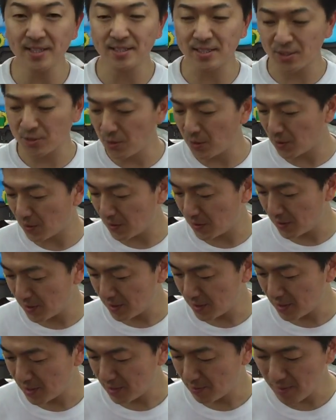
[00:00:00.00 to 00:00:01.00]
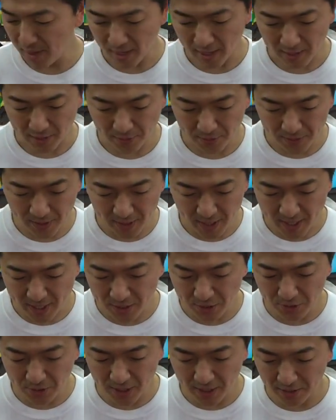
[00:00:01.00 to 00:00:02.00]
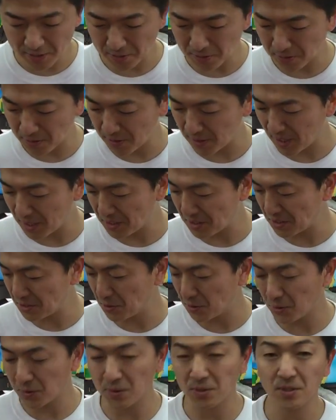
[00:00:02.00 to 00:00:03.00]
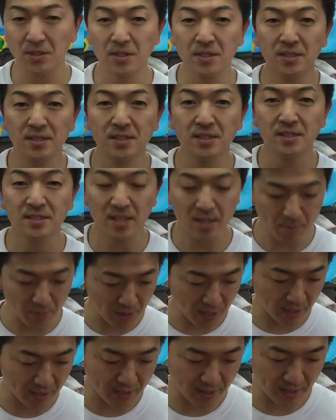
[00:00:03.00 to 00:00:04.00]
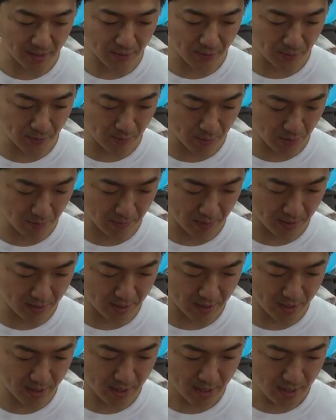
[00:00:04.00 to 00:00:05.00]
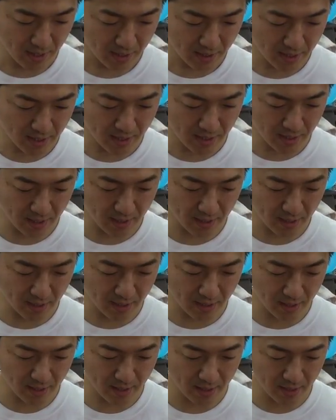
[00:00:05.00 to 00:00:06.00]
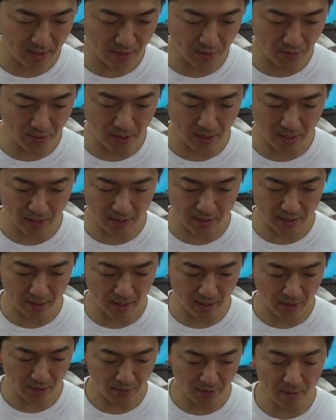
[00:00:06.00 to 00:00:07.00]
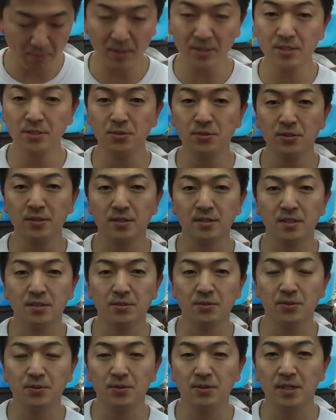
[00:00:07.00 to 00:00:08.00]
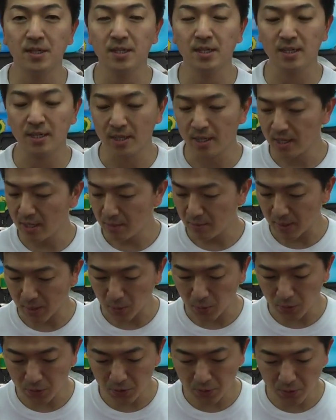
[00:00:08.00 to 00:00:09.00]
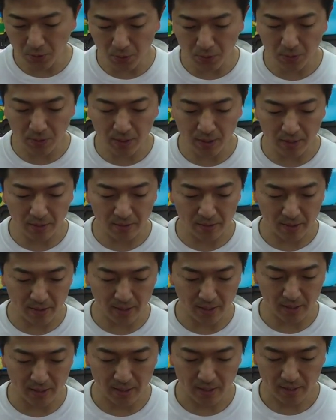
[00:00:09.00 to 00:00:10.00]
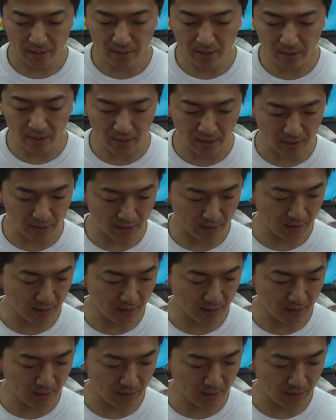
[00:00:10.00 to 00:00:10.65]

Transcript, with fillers: ンチのまあいろんな形状があるよっていう話をさせてもらいたいと思いますで今回ですね小山自動車さんの方から、まあ、こういうン果があるから是非